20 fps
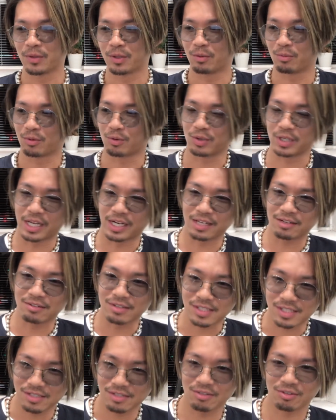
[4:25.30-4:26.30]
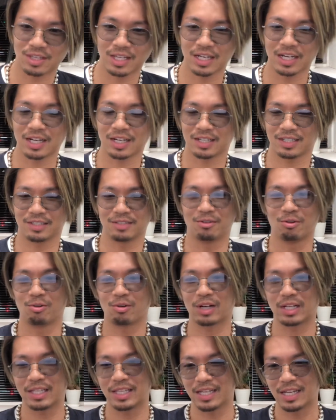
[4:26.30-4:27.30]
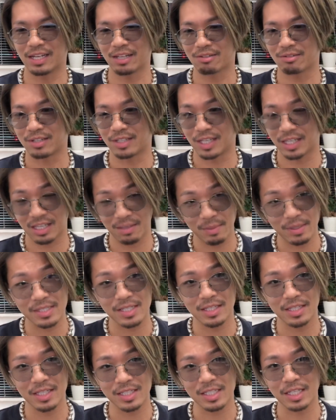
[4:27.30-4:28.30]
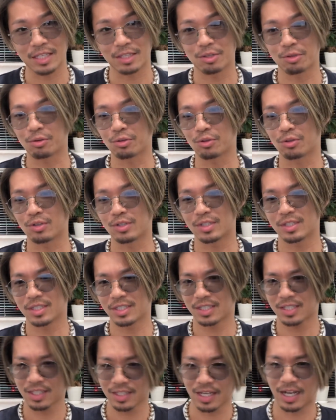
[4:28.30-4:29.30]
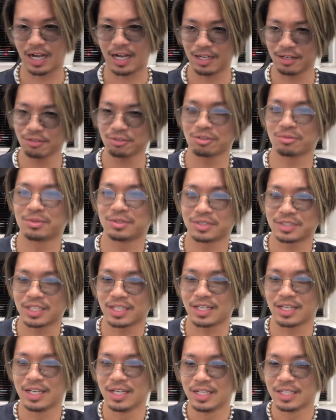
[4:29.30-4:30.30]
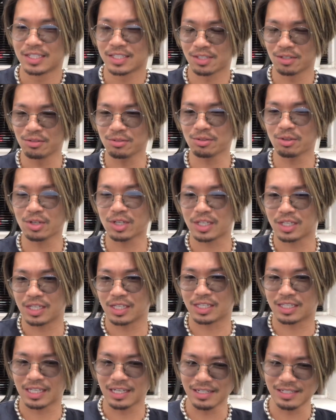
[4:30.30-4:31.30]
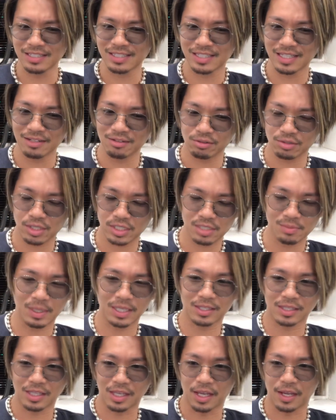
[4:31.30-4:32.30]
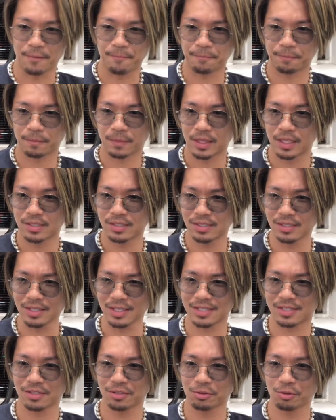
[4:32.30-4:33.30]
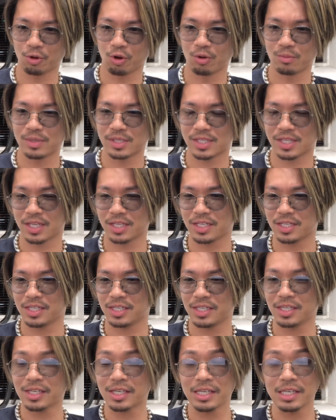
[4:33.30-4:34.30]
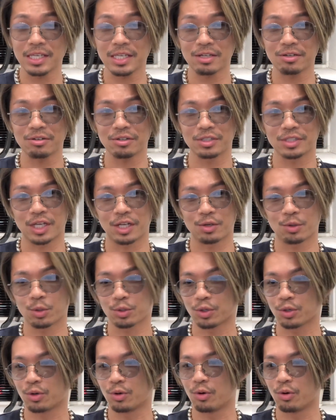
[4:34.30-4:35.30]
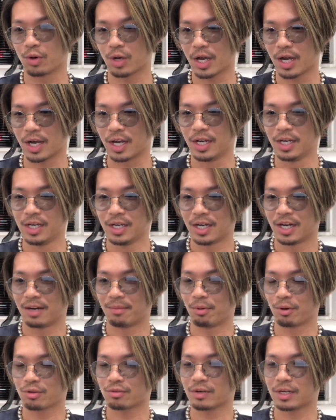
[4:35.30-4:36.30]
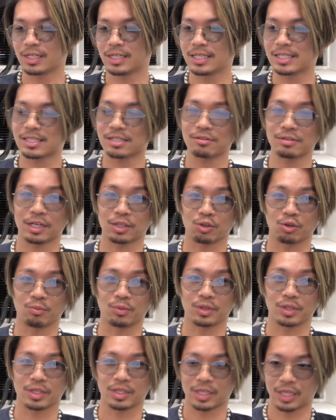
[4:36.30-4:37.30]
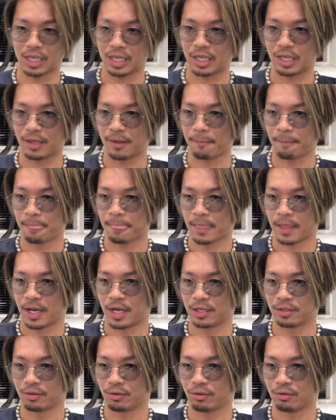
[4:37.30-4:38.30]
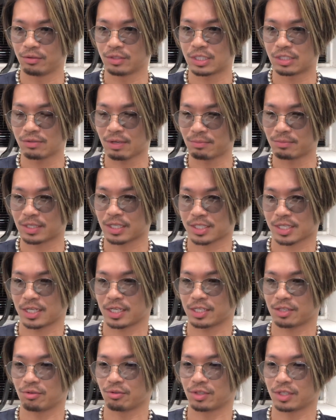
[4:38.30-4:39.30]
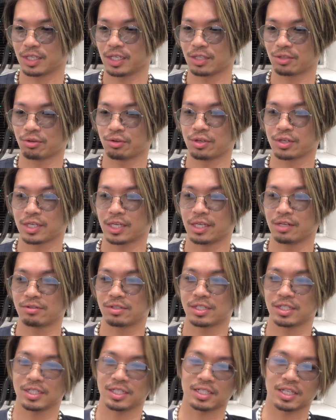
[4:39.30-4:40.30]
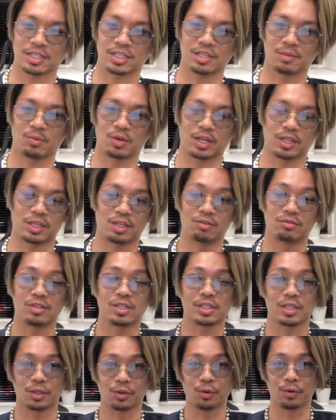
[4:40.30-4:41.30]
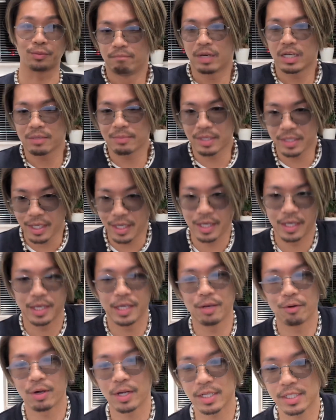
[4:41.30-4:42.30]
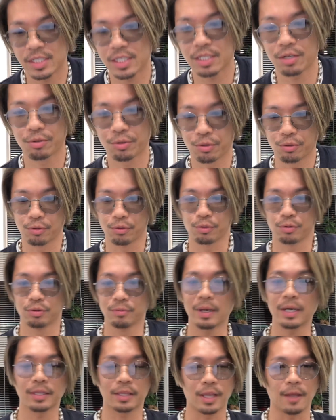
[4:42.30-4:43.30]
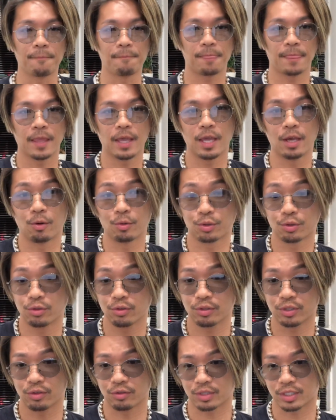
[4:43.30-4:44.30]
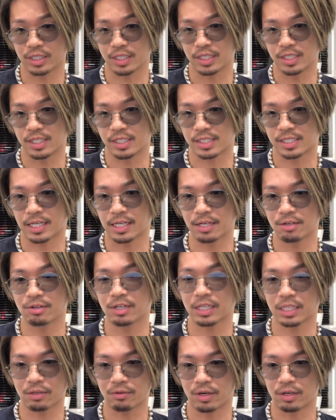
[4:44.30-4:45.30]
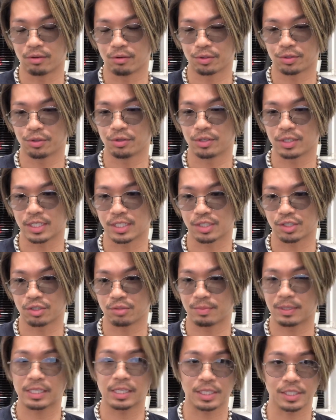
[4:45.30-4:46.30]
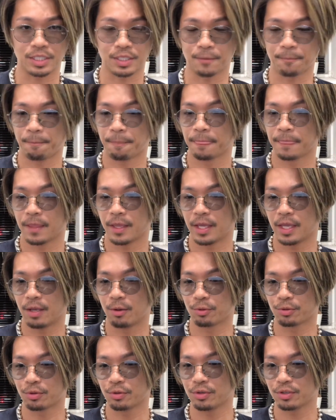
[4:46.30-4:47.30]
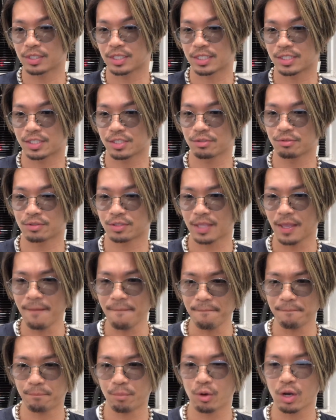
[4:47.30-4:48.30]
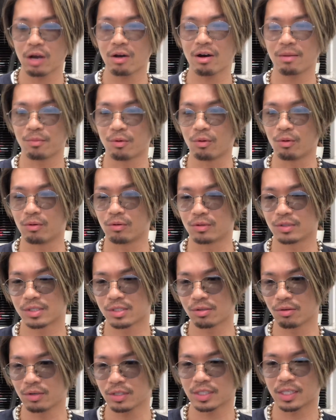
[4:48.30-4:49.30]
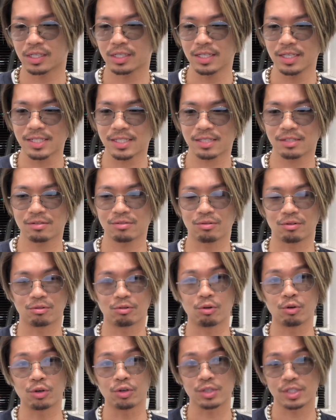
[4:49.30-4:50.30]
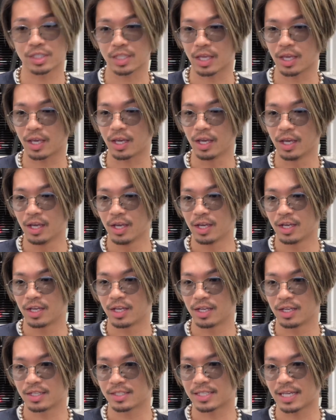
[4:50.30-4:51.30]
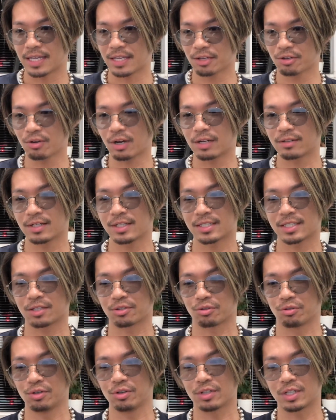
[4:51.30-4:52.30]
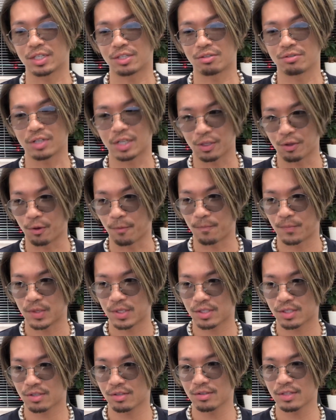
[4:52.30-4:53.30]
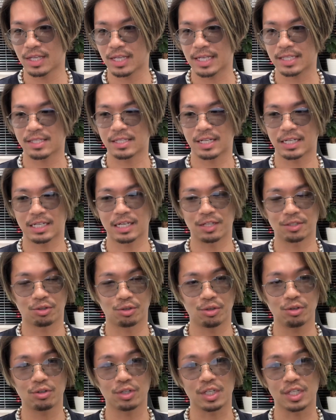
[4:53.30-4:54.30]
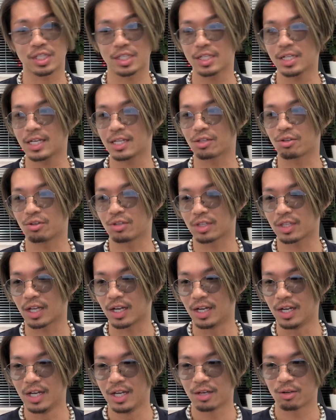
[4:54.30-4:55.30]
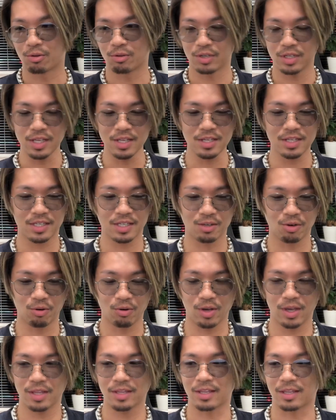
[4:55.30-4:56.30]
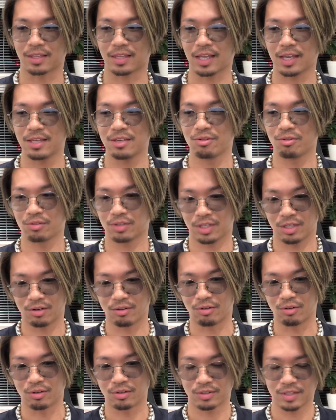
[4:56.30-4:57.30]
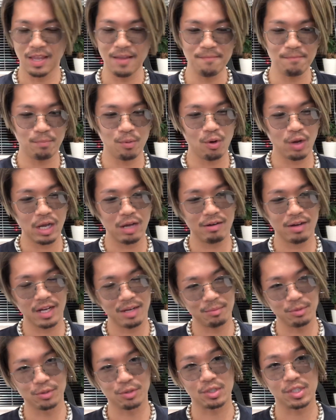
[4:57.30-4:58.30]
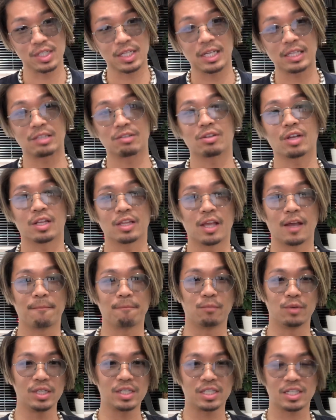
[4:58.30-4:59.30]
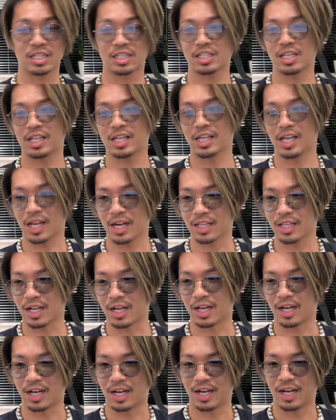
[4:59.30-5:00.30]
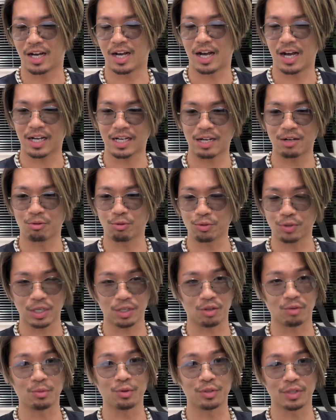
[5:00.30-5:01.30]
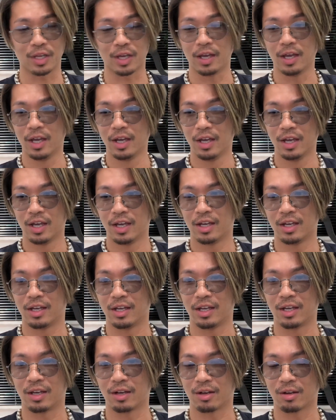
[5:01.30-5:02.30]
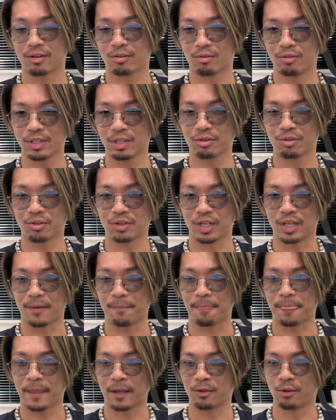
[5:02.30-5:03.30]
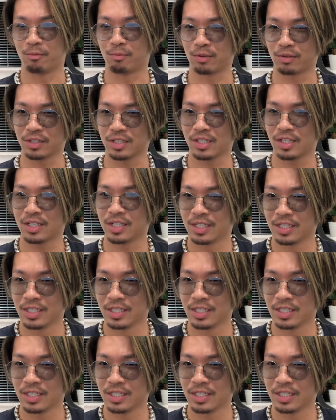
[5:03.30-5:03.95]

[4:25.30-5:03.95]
うこうやりくりする予定がお金やりくりできませんでしたということ絶対あると思うんでその時にキャンセルをしてしまって次そのお店に行きにくくなることの方が僕はリスクやと思ってあのうちは昔から基本的に取り置き NG にさせてもらってるんですけど、まあ、今ね、えー、お話ししたことを踏まえて、えー、お取り置きされる方はお取り置きするべきやし、えー、お取り置きする店舗側もそういったリスクを考慮して、え在庫あるやつは取り置きするけど少ないやつなんかは取り置きしないといったこれ臨機応変な対応っていうのを店舗側がもうどっちかって言ったらねもう意識してねやらなあかんことやと思うんで、えこんなことねあの僕に